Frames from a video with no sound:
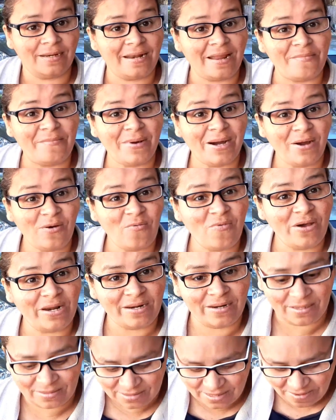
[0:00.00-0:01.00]
la
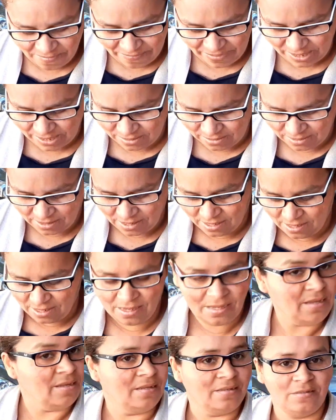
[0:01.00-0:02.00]
mancuerna siempre.
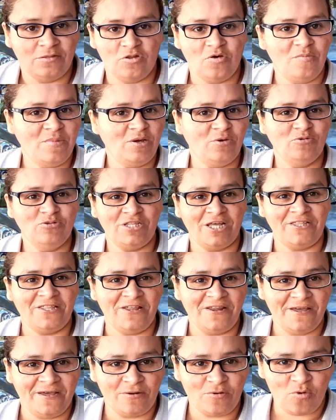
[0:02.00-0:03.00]
No me gusta
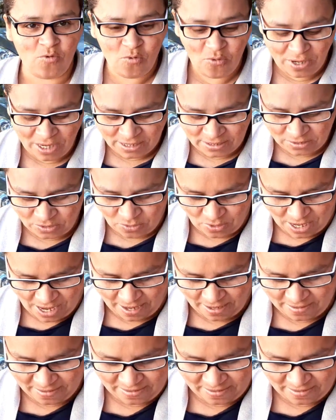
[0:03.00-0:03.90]
tener una sola.